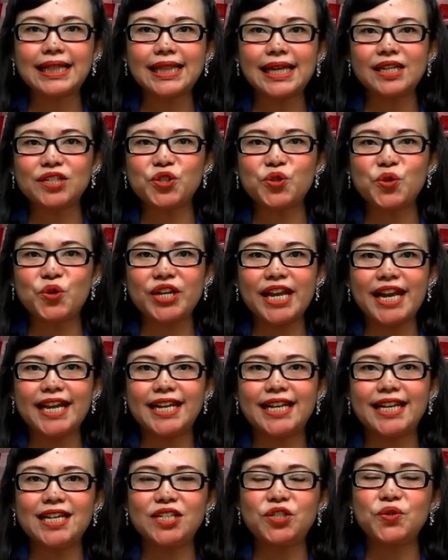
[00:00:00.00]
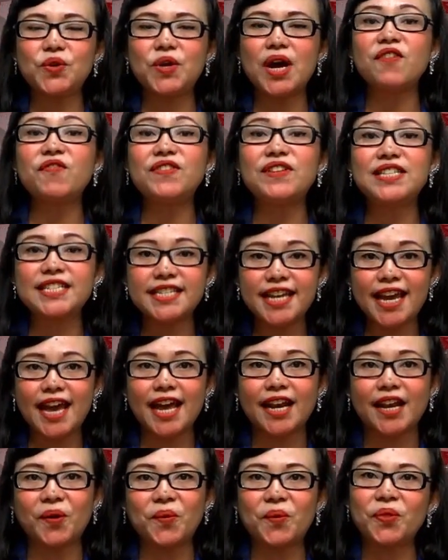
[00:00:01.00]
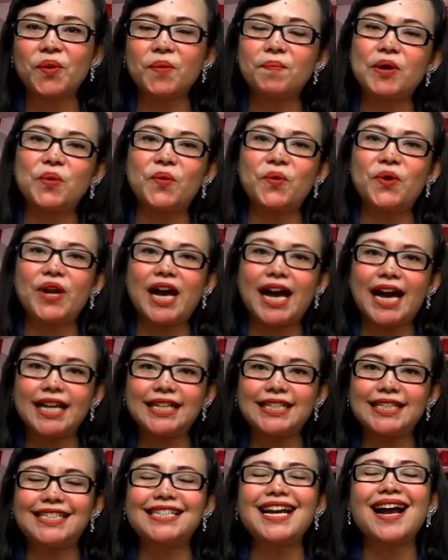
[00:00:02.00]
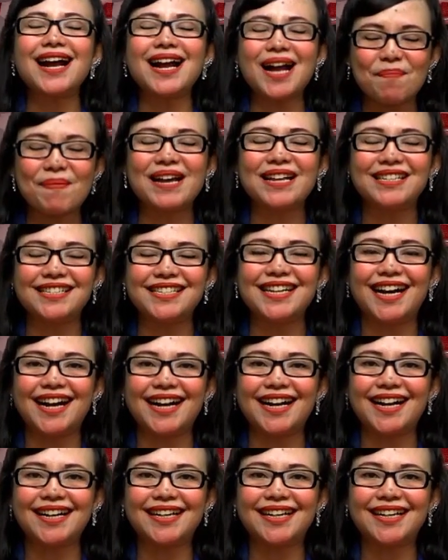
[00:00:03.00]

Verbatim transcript: tata surya ini juga efisien untuk penggunaan jangka panjang.